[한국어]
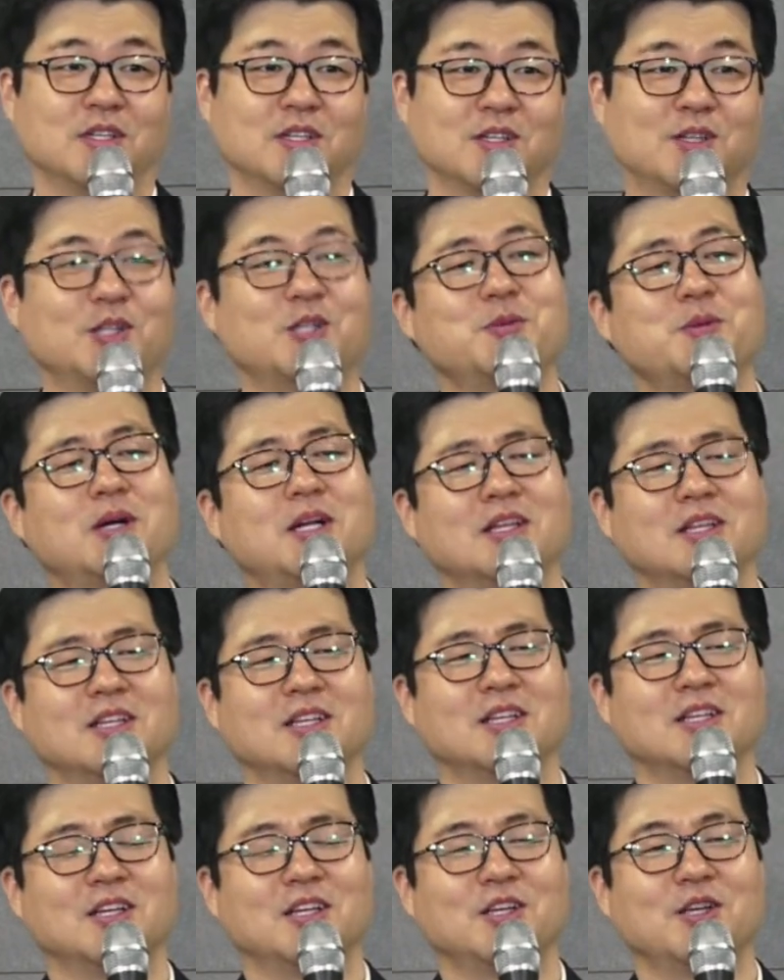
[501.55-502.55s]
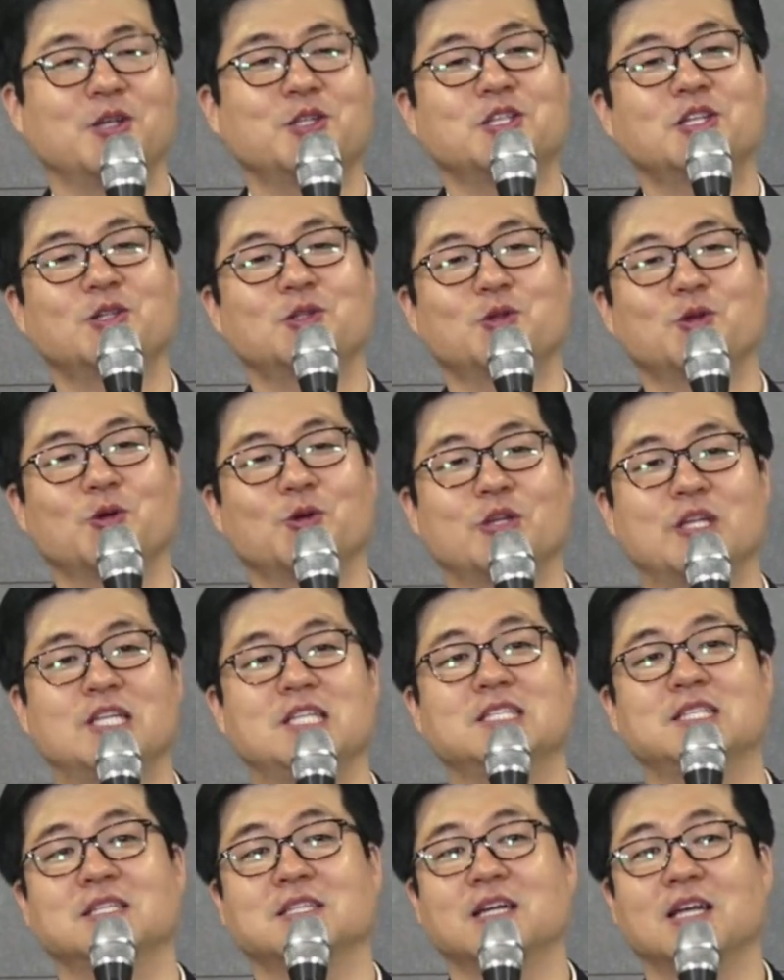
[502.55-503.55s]
그렇지만 현실적으로
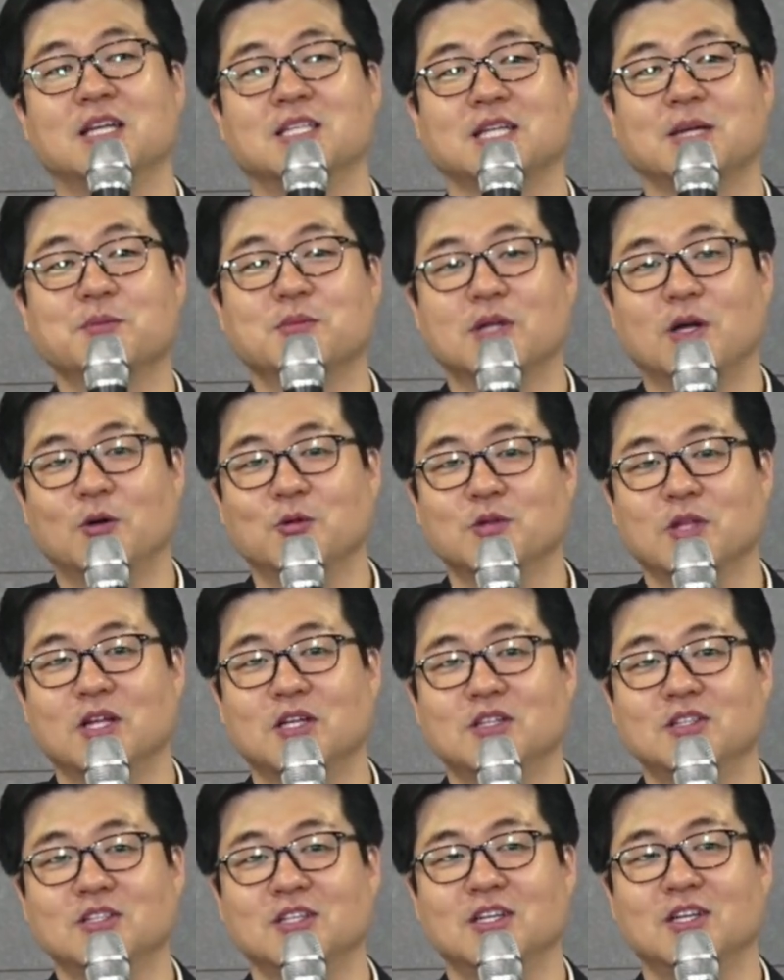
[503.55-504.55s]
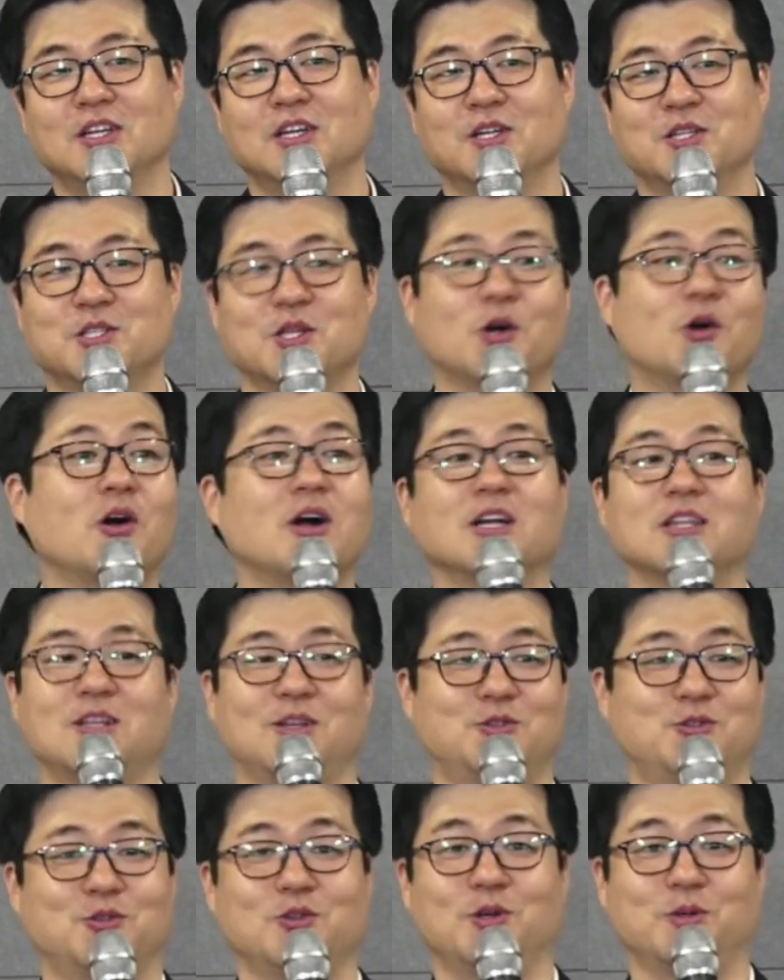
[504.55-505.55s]
이 세상의 삶 가운데는 성화가
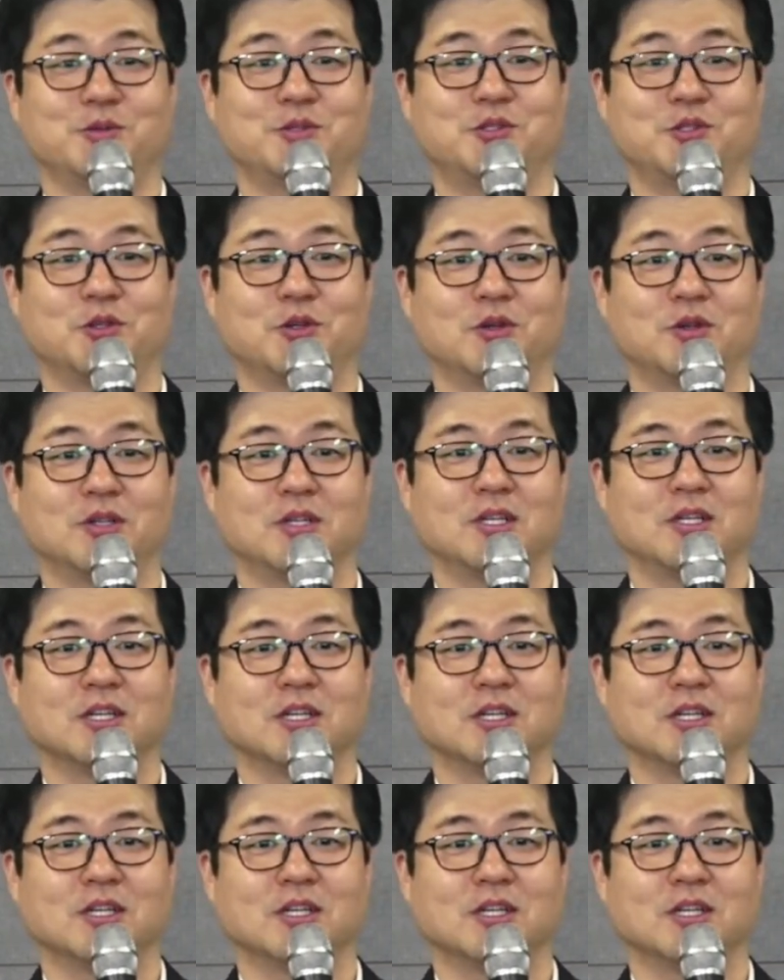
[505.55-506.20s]
될 수가 없죠.